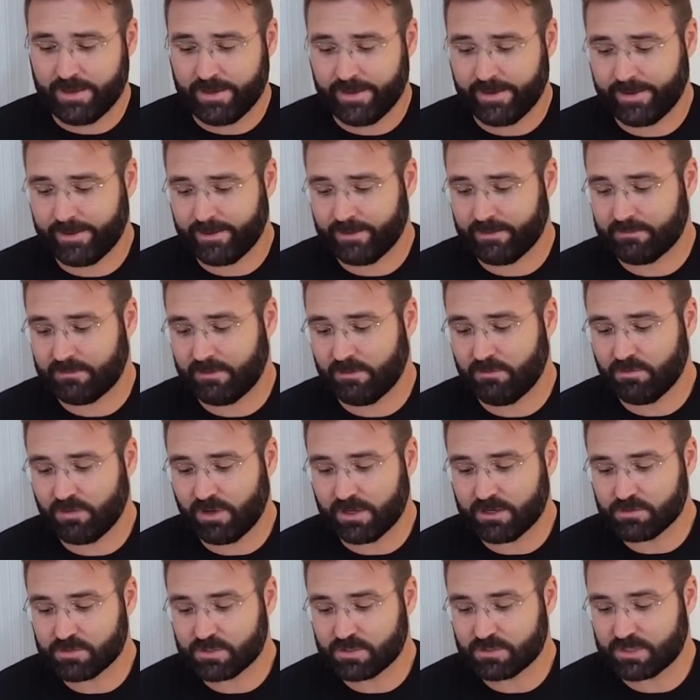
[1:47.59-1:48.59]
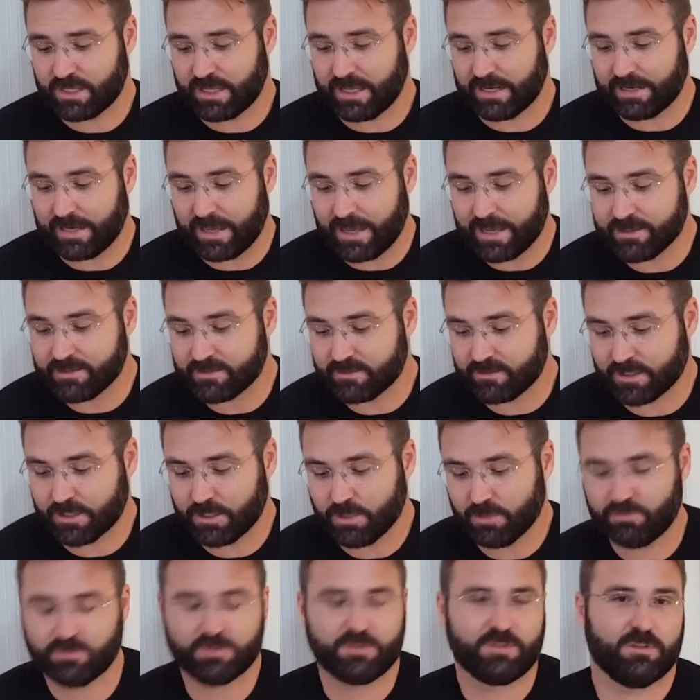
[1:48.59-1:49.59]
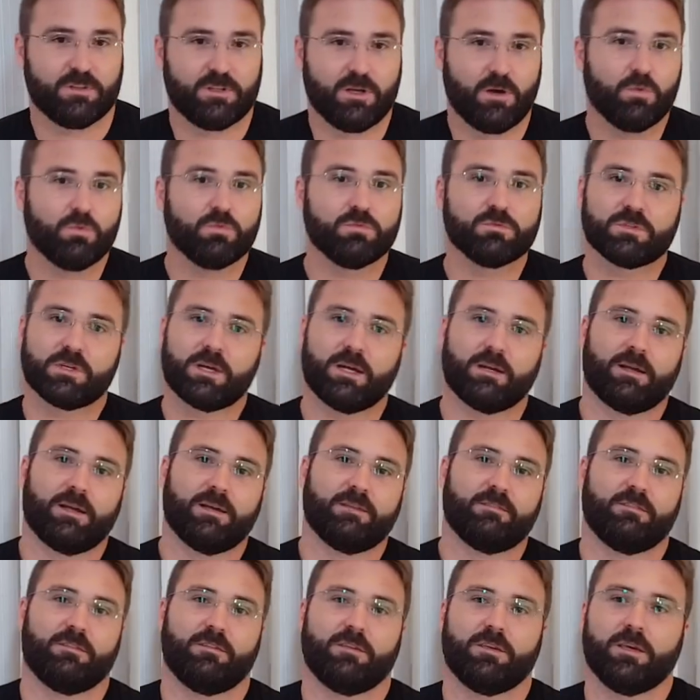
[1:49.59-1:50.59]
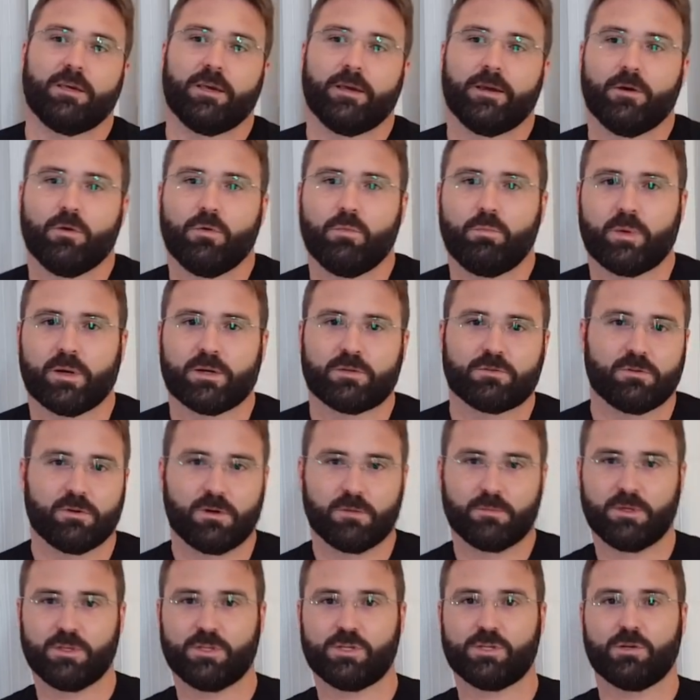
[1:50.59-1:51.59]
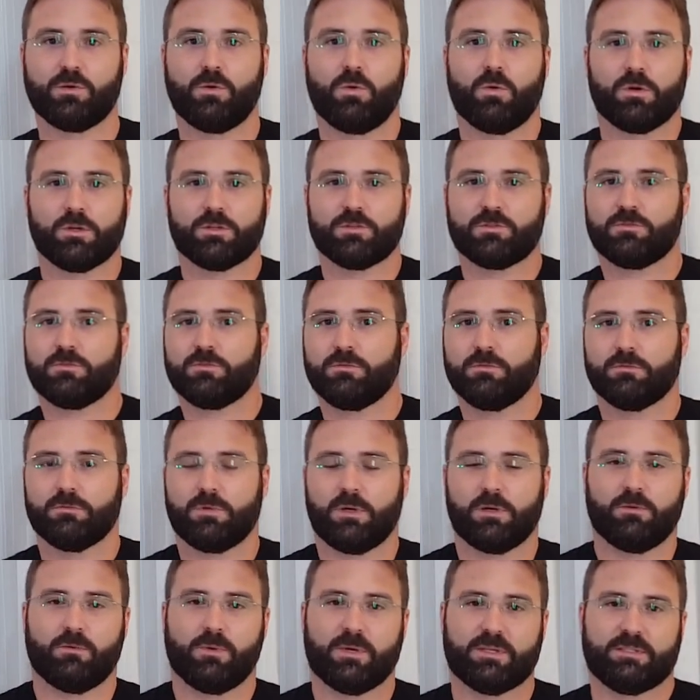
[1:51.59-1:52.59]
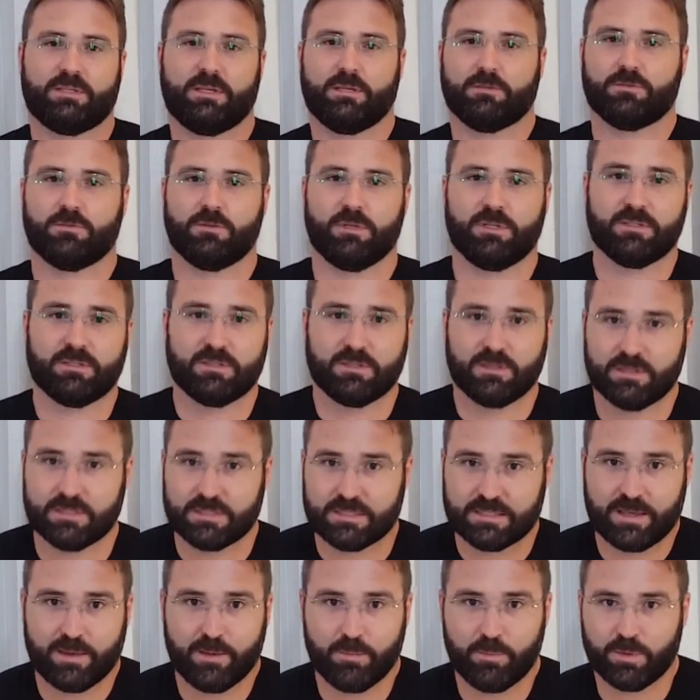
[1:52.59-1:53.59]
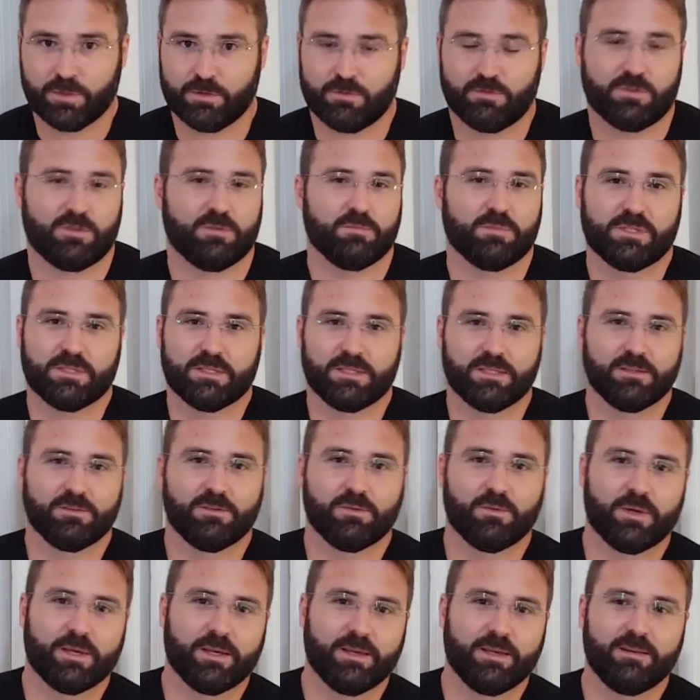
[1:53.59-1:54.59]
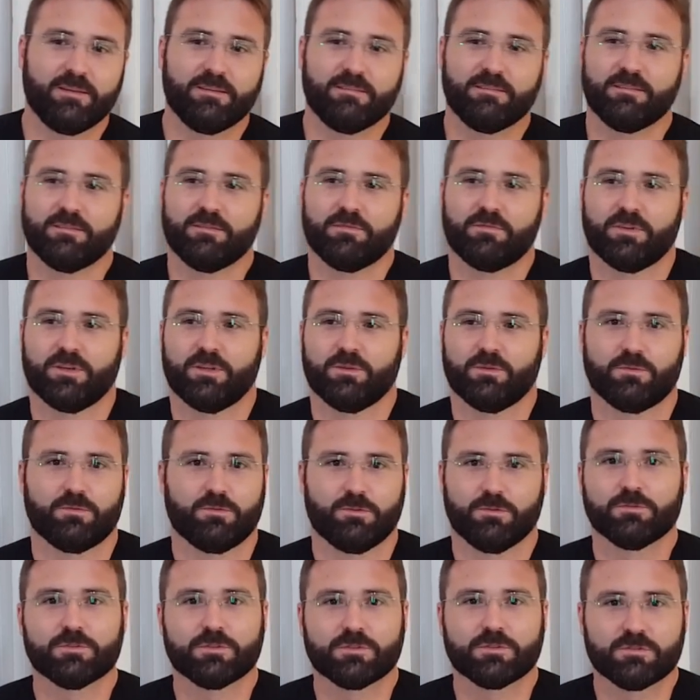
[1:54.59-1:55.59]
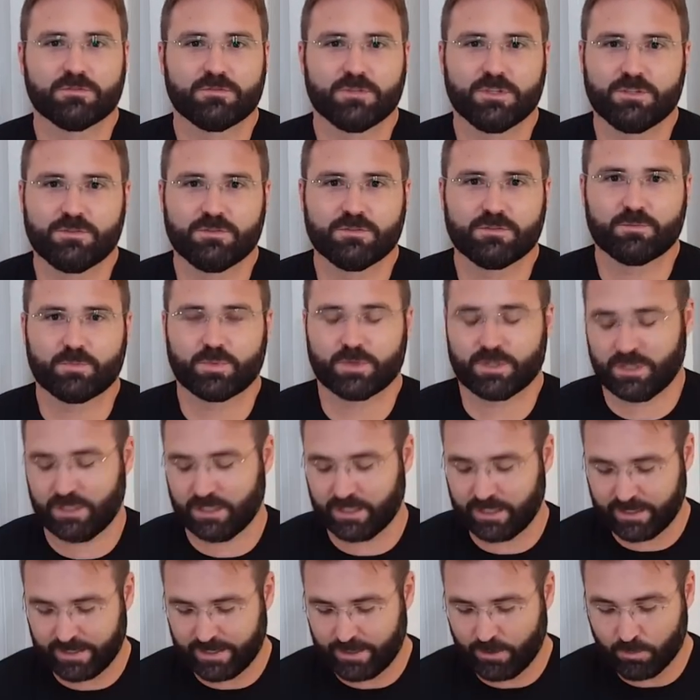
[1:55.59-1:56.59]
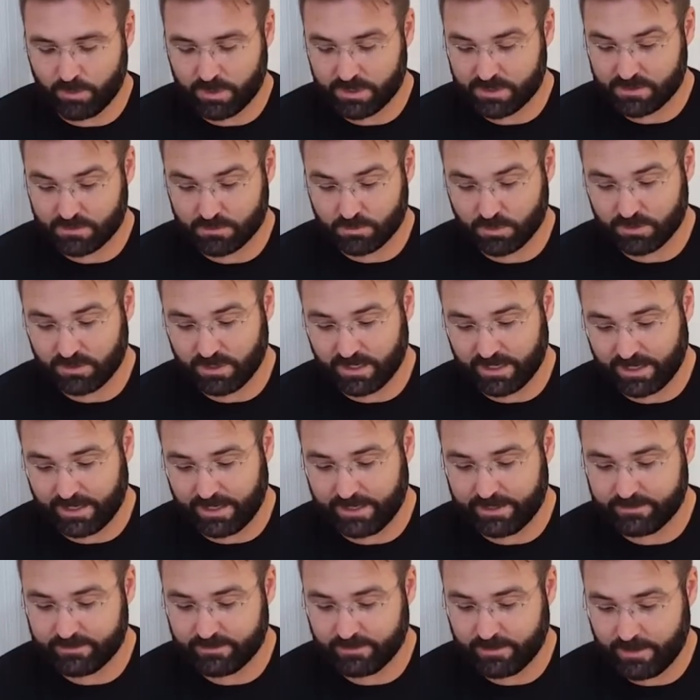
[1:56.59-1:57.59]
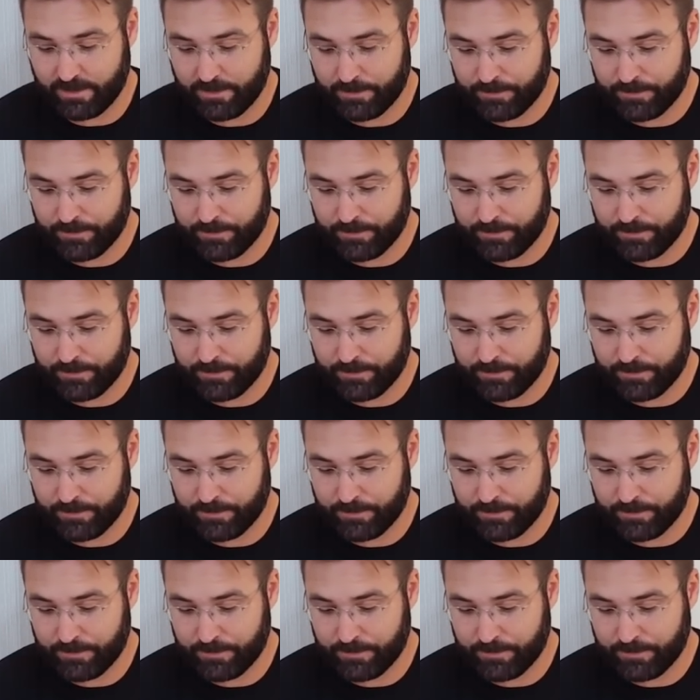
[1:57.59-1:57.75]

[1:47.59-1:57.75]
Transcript: É, tem vários canais aqui, eu vou citar alguns canais que eu particularmente gosto, eu acesso eles sempre, estou sempre seguindo eles e vendo todos os vídeos porque realmente são muito legais.